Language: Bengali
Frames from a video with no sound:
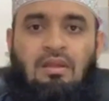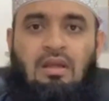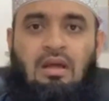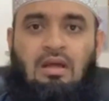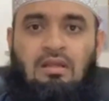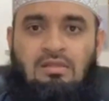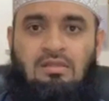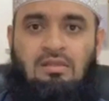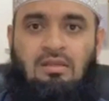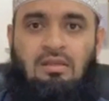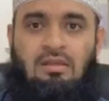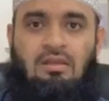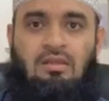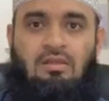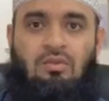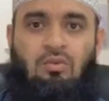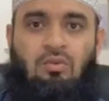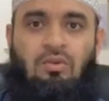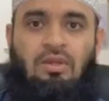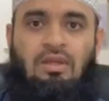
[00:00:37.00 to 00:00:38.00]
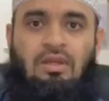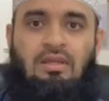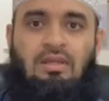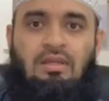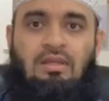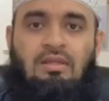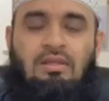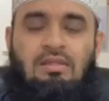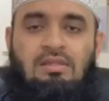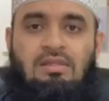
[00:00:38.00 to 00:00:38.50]
কাছে দূরে
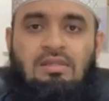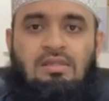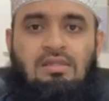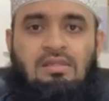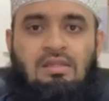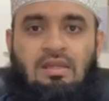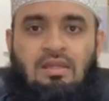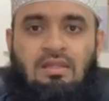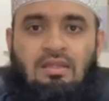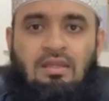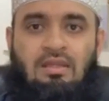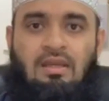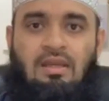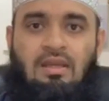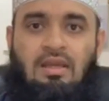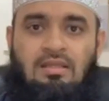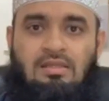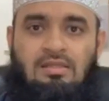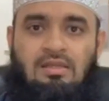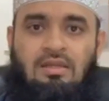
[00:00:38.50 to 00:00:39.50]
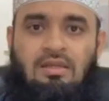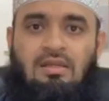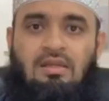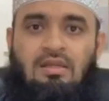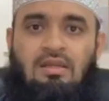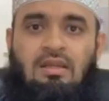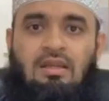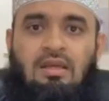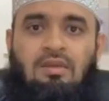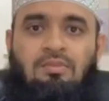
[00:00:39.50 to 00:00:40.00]
যে যেখান থেকে আজকের
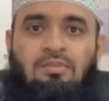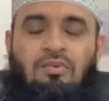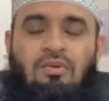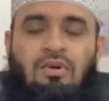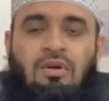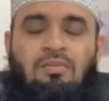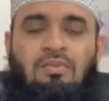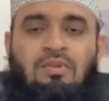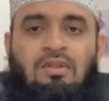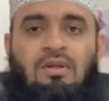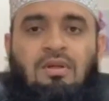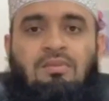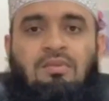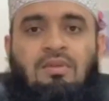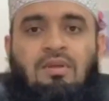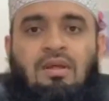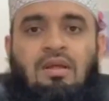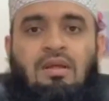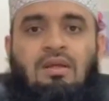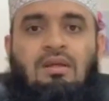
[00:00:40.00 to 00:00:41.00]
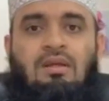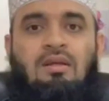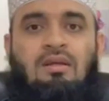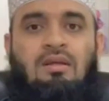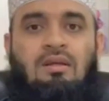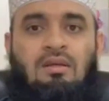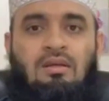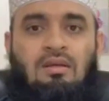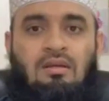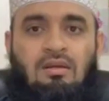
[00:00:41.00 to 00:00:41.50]
এই লাইভ প্রোগ্রামটিতে আপনারা
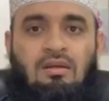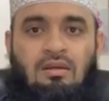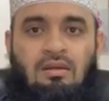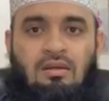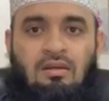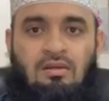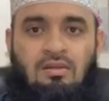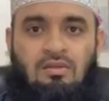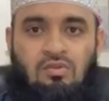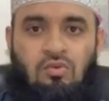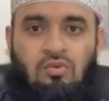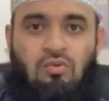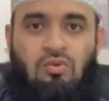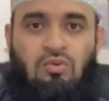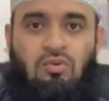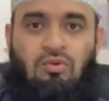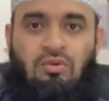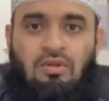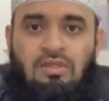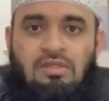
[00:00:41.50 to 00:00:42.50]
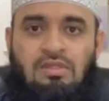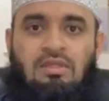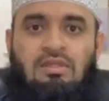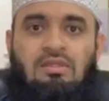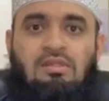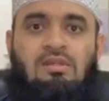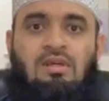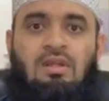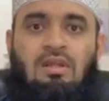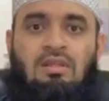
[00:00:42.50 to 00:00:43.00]
যুক্ত হয়েছেন
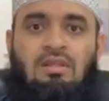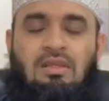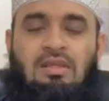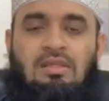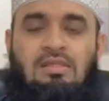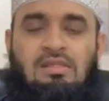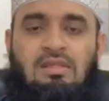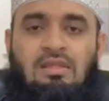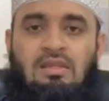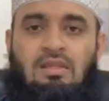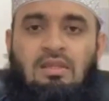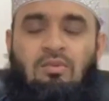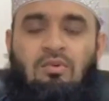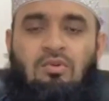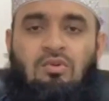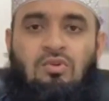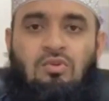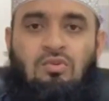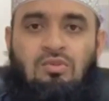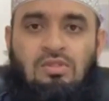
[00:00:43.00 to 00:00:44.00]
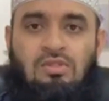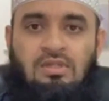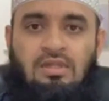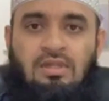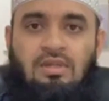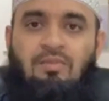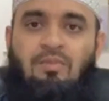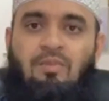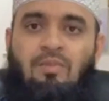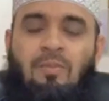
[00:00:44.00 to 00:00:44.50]
যারা দেখছেন এবং শুনছেন
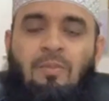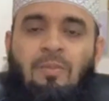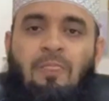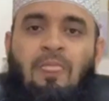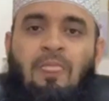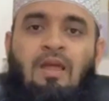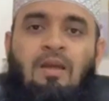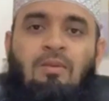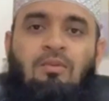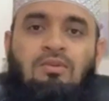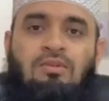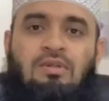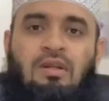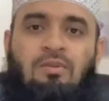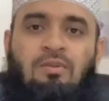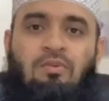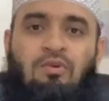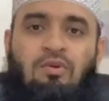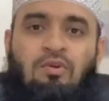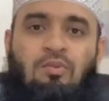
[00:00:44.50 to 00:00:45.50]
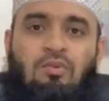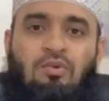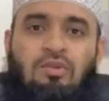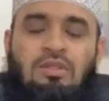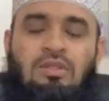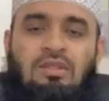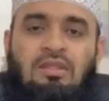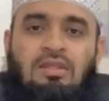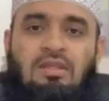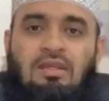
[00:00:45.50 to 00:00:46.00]
এবং যারা
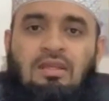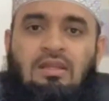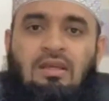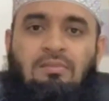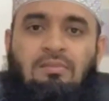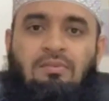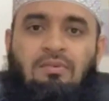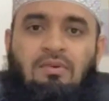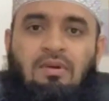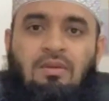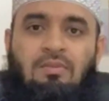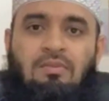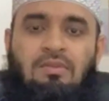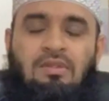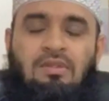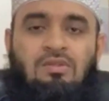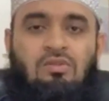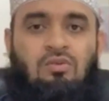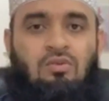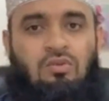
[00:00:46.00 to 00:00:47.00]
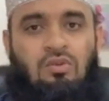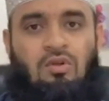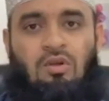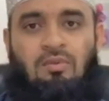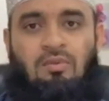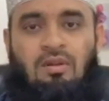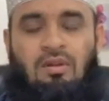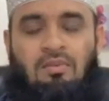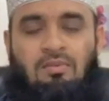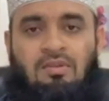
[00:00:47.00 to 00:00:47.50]
পরবর্তীতে লাইভ প্রোগ্রামটিতে যুক্ত
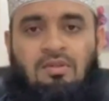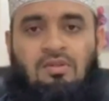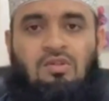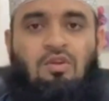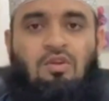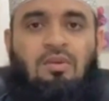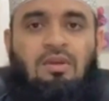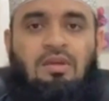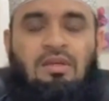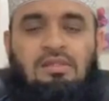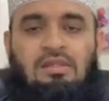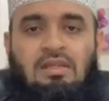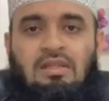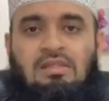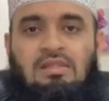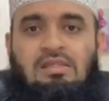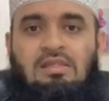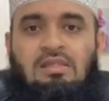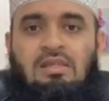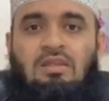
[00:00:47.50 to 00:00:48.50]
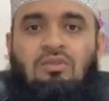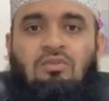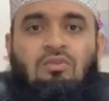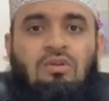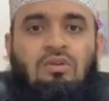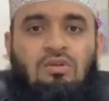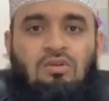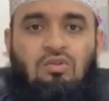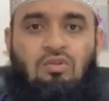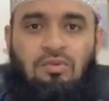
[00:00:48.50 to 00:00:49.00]
হবেন আপনাদের সবাইকে জানাচ্ছি
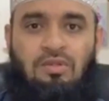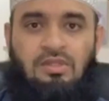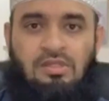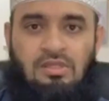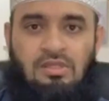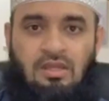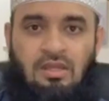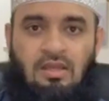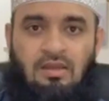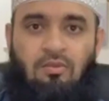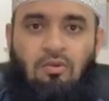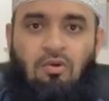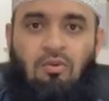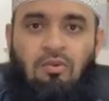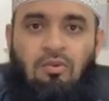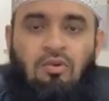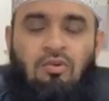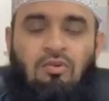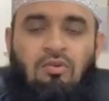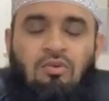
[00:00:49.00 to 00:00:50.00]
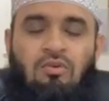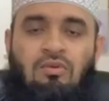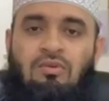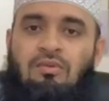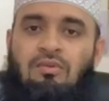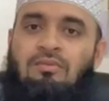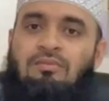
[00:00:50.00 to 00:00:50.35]
আন্তরিক শুভেচ্ছা এবং অভিনন্দন